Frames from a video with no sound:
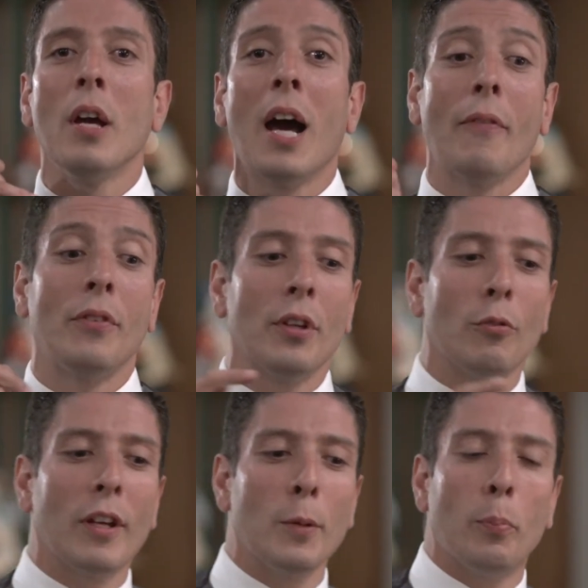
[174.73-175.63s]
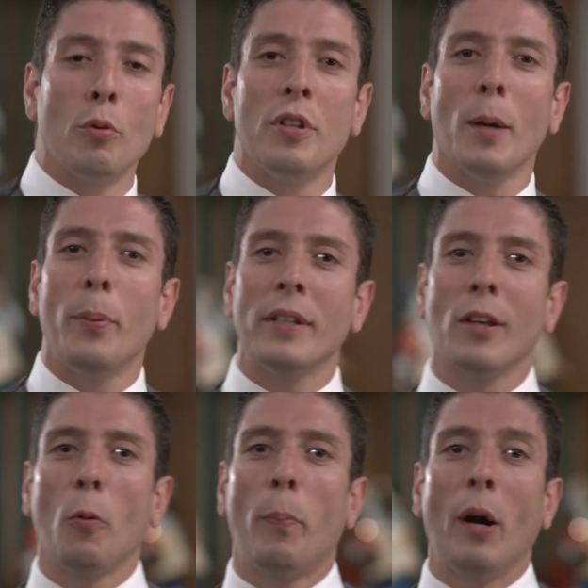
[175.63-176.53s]
avisando que ele podia
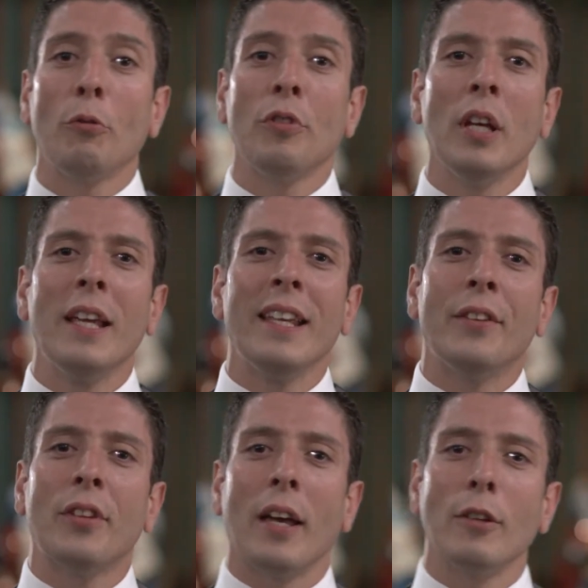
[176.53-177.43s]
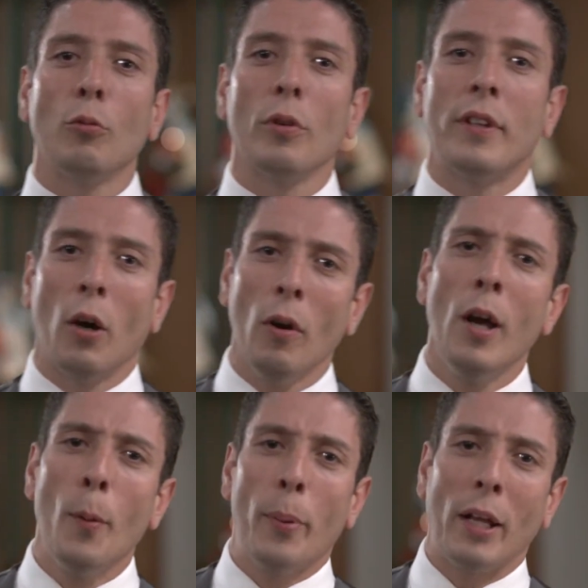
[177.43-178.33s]
apertar o pause e sair do hotel
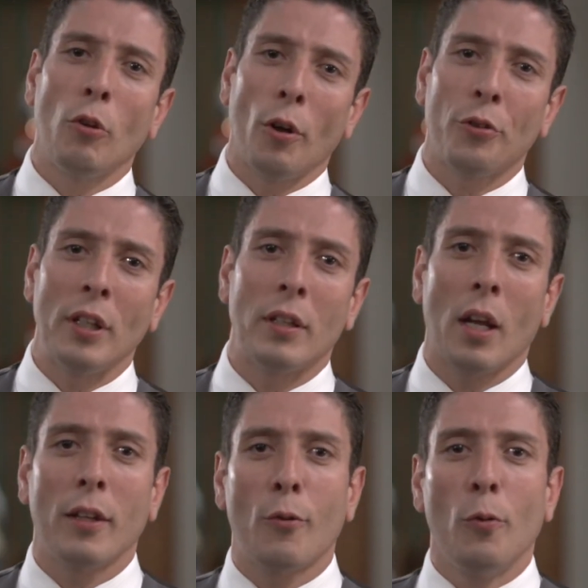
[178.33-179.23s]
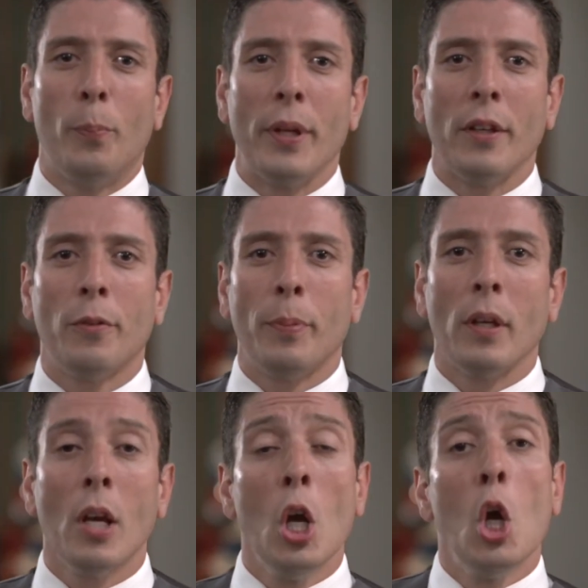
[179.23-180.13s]
para a nossa entrada com o príncipe
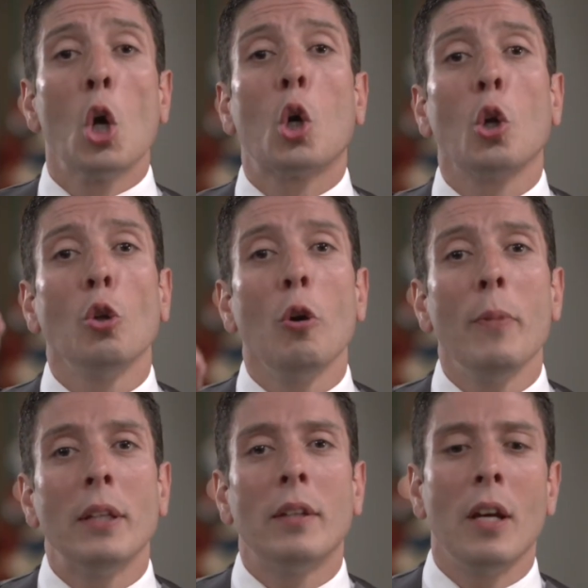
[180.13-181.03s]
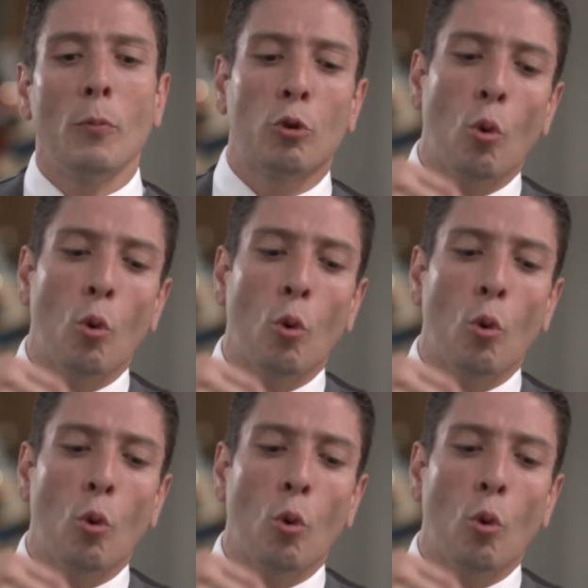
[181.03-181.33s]
cronometramos